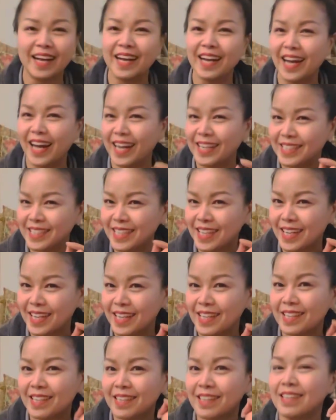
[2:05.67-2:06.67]
อาจจะ
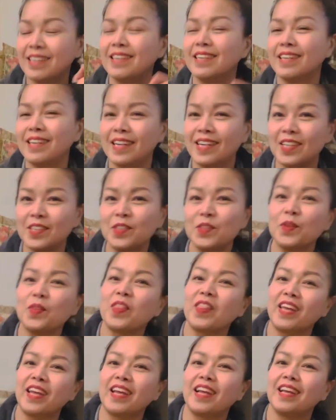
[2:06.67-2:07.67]
little
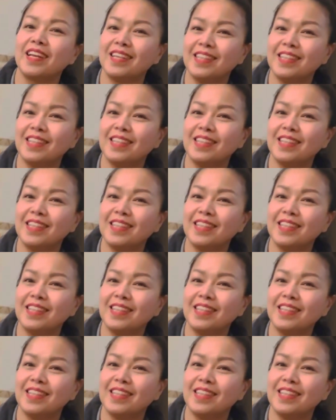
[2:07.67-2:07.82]
thing